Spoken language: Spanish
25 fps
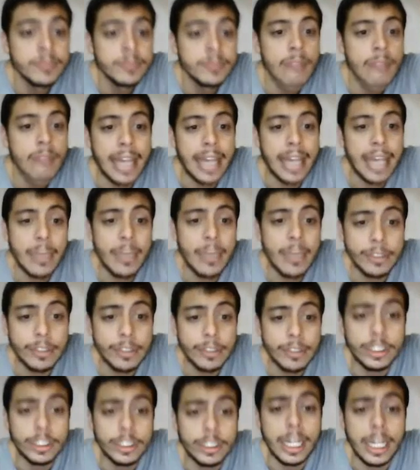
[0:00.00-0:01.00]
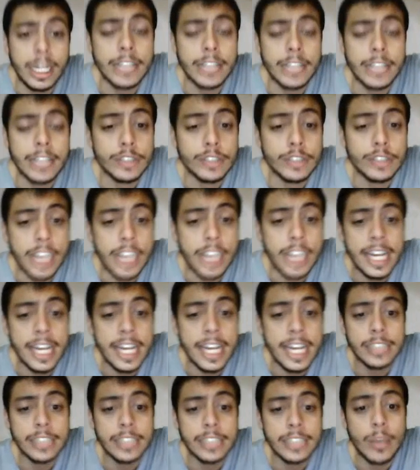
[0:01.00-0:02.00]
Aquí cuántos créditos
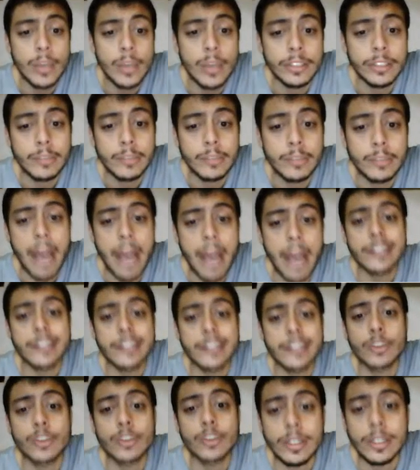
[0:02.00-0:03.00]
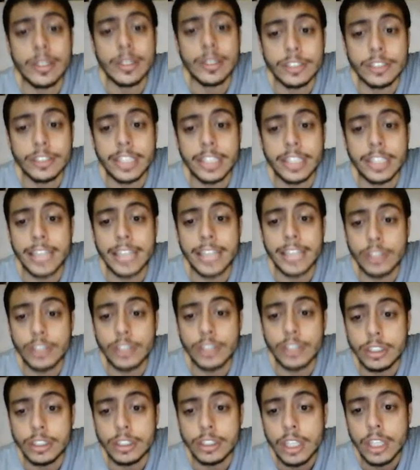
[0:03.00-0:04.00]
tienes, cuántos banners, cuántos
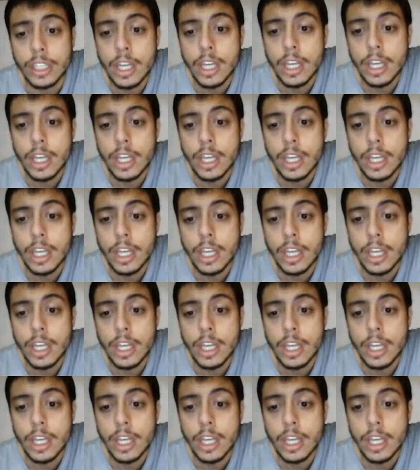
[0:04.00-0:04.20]
textos.